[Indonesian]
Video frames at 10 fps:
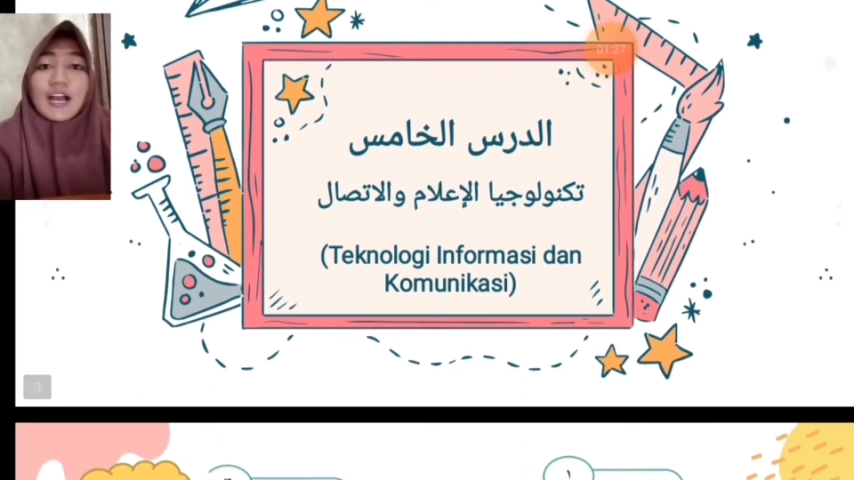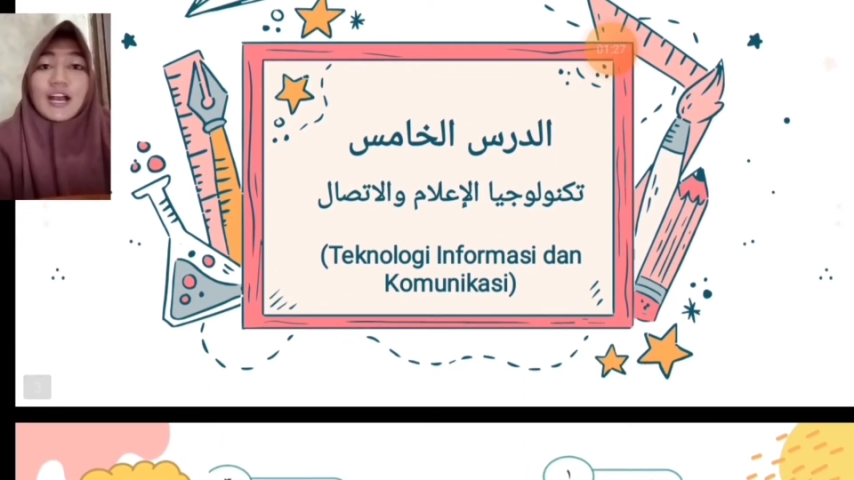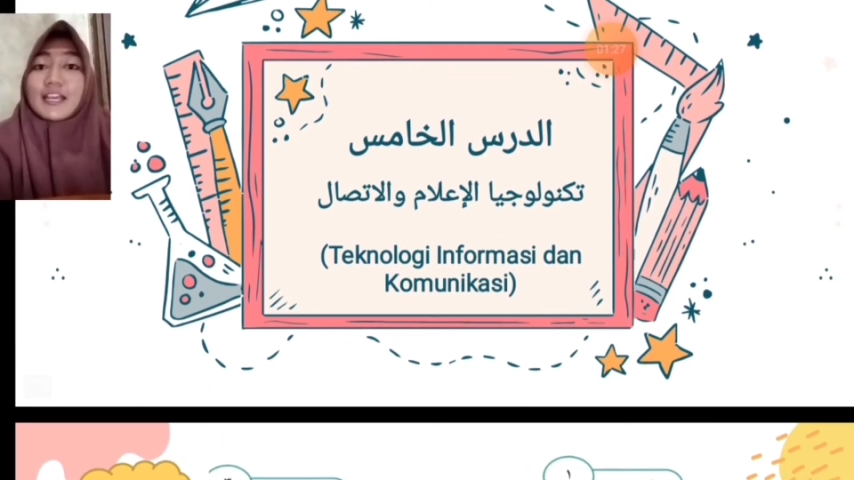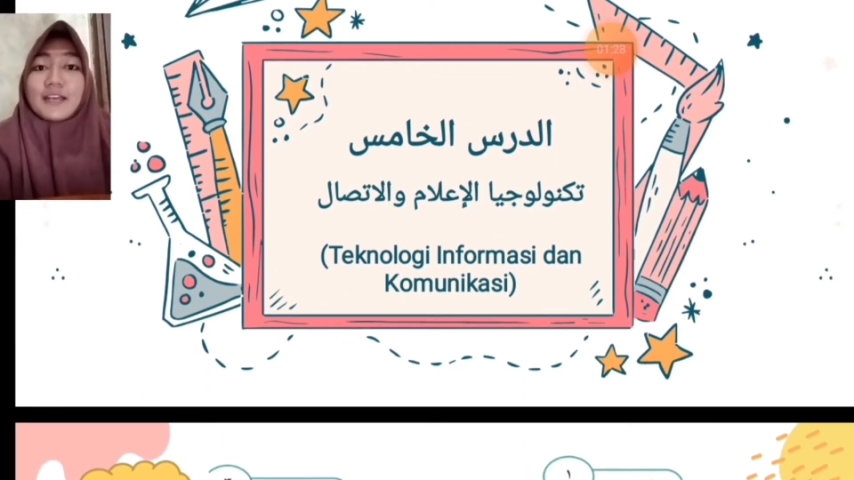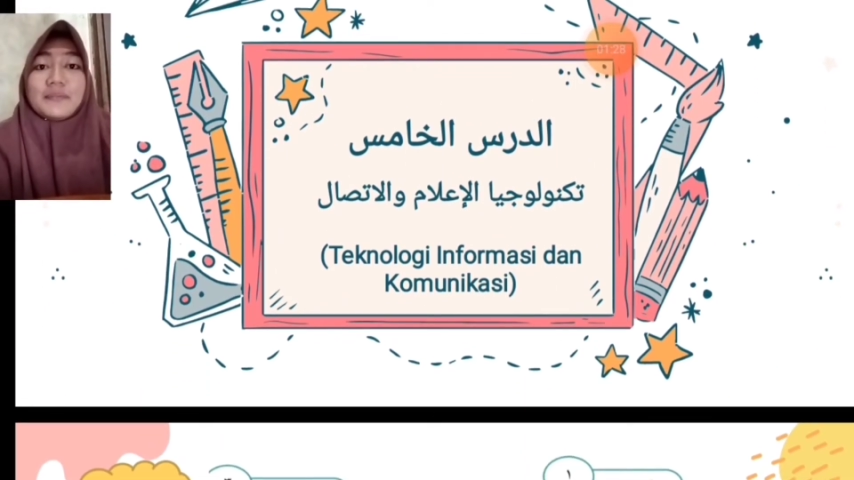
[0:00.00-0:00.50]

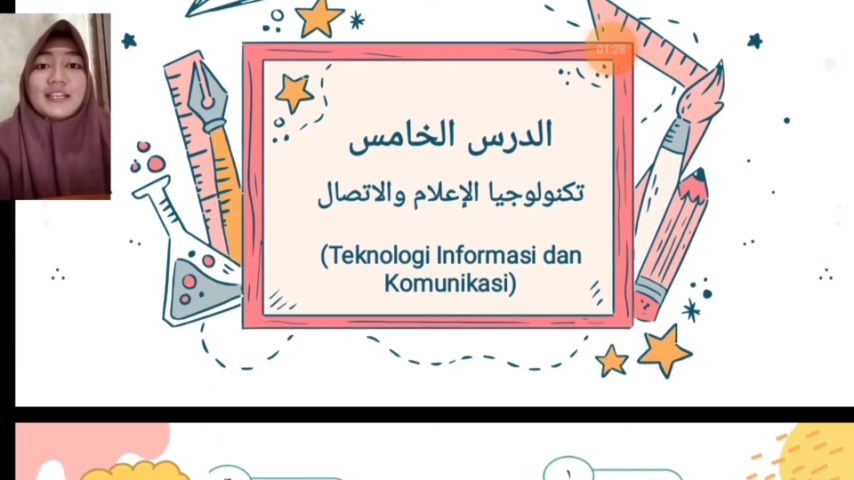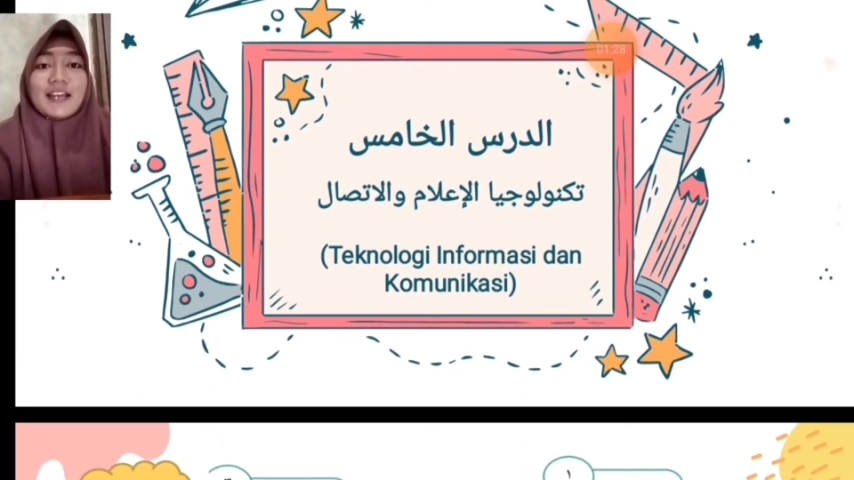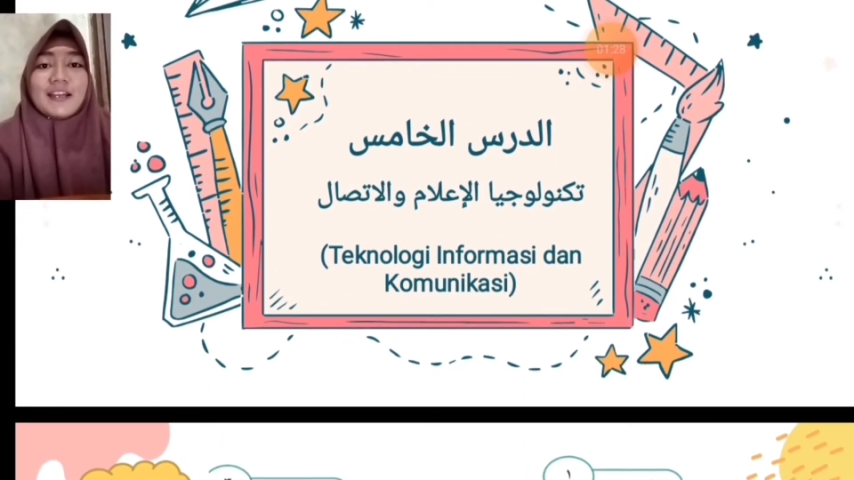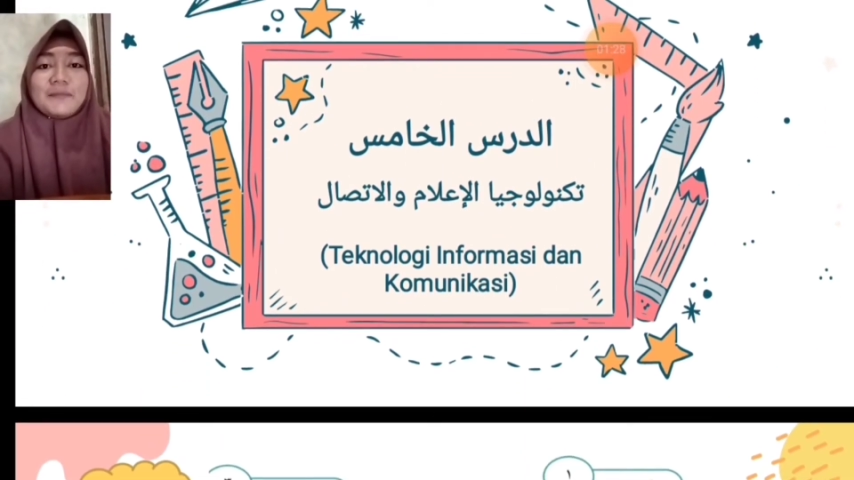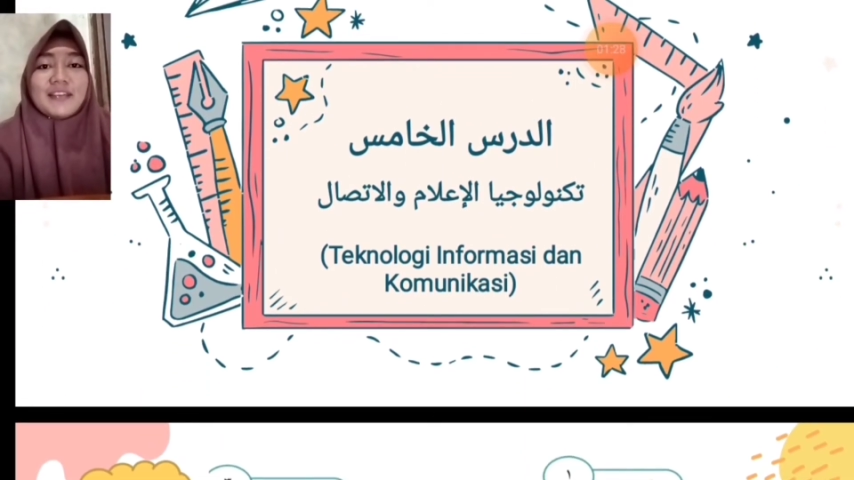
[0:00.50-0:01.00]
Hayya bina
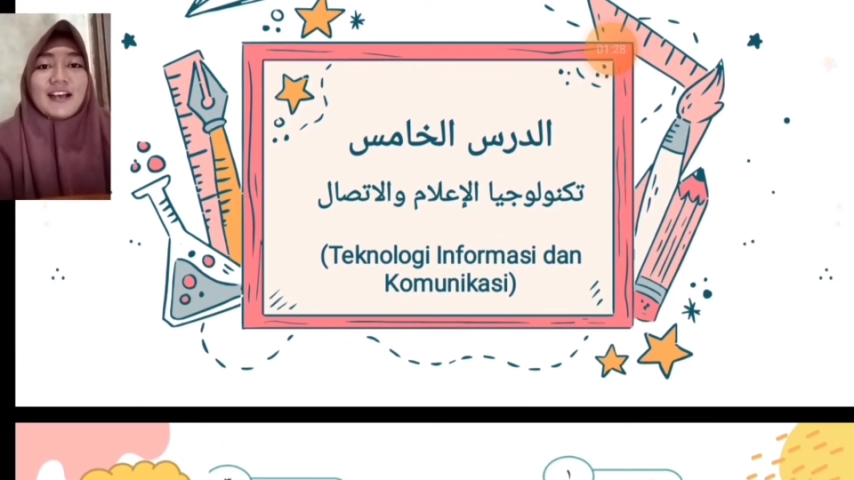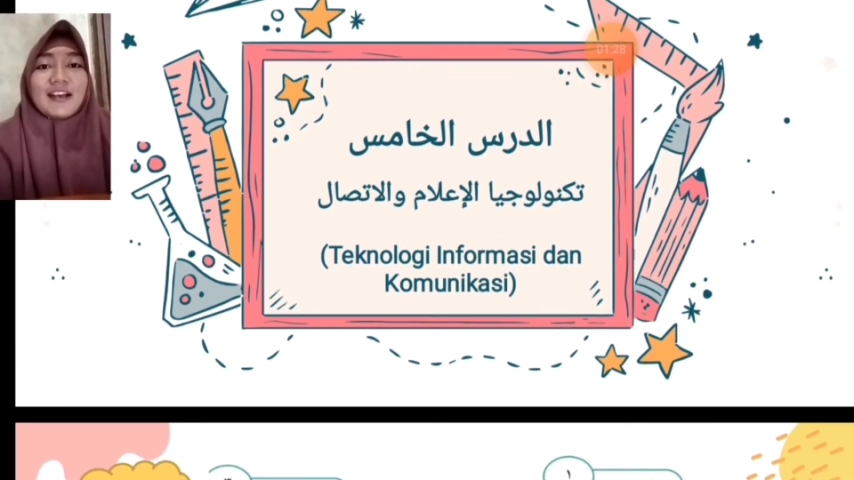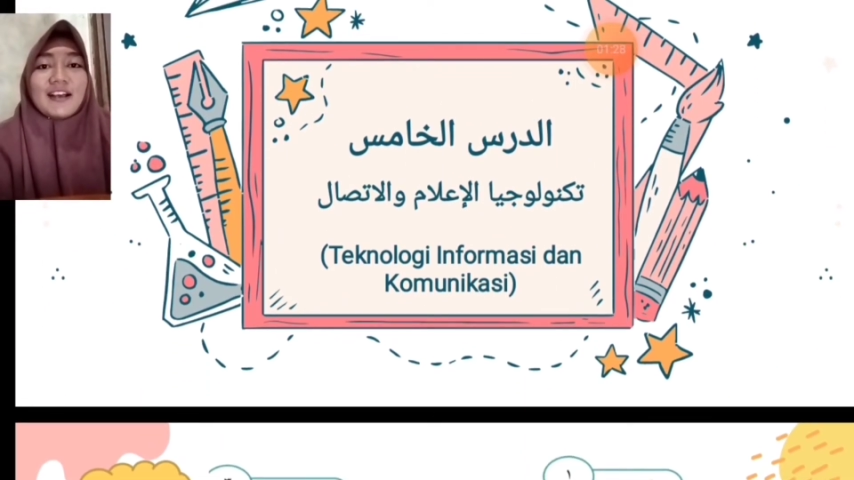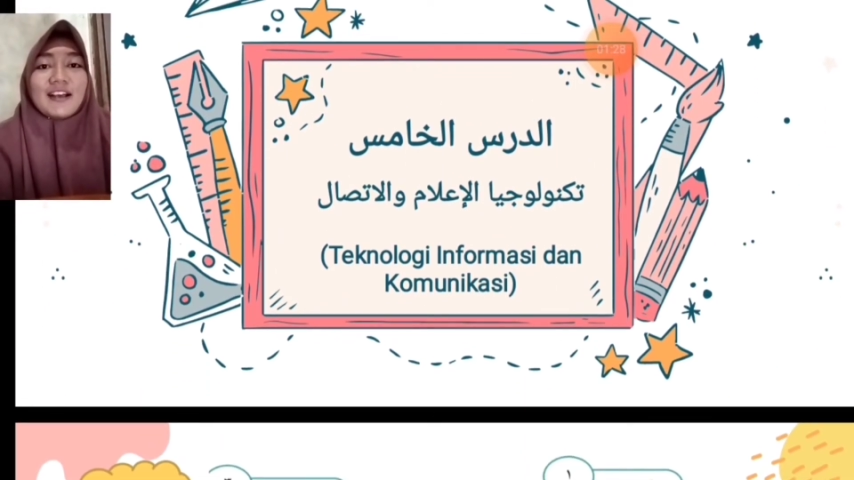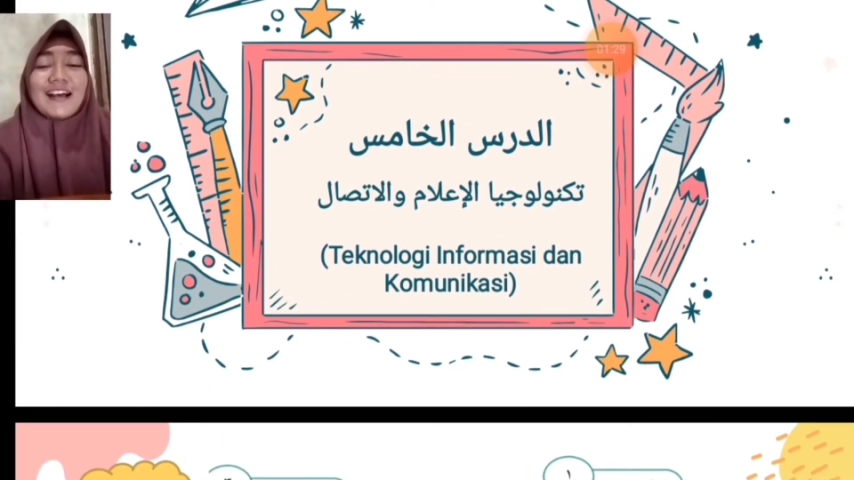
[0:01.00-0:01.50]
nabda
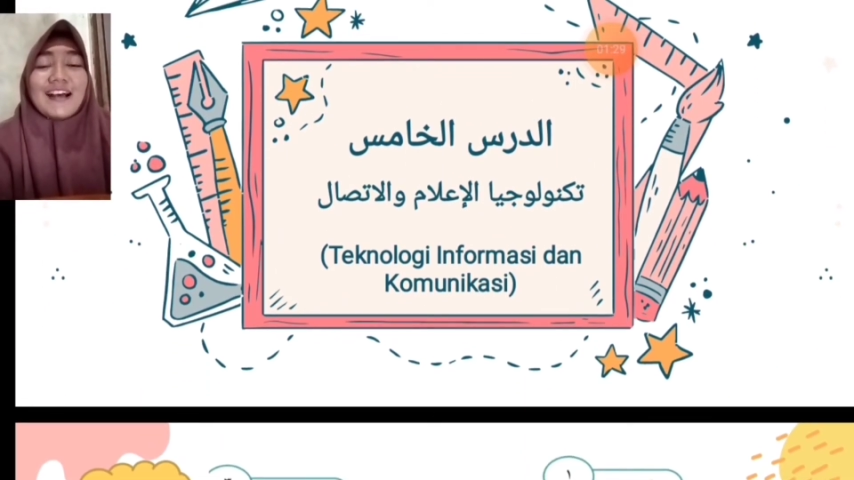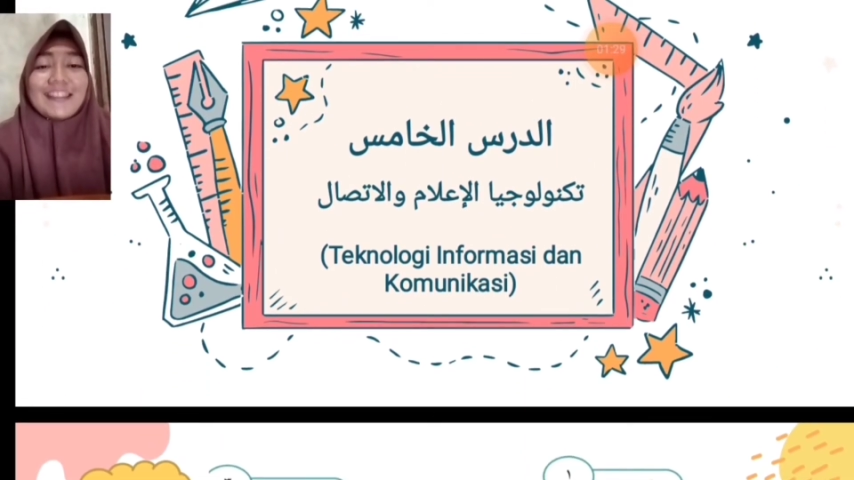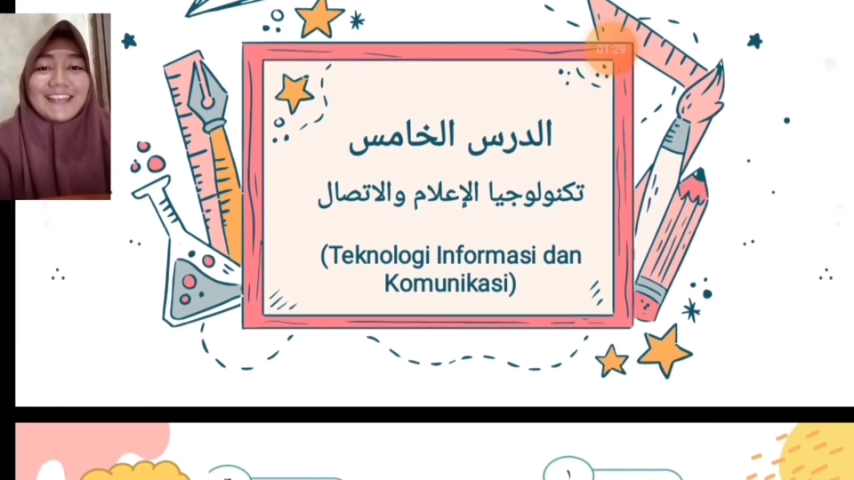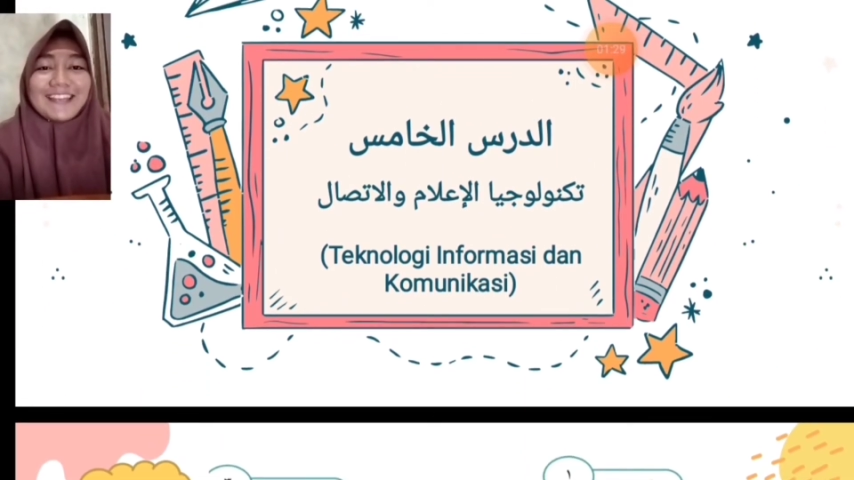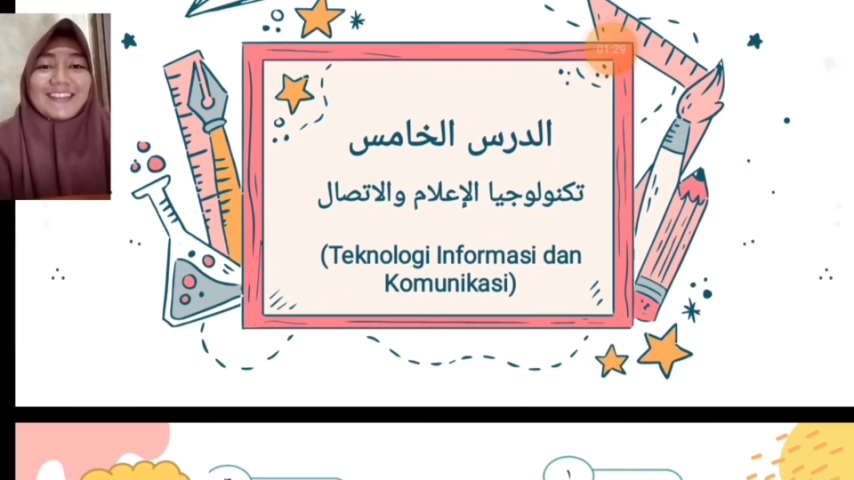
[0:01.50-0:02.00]
hadihi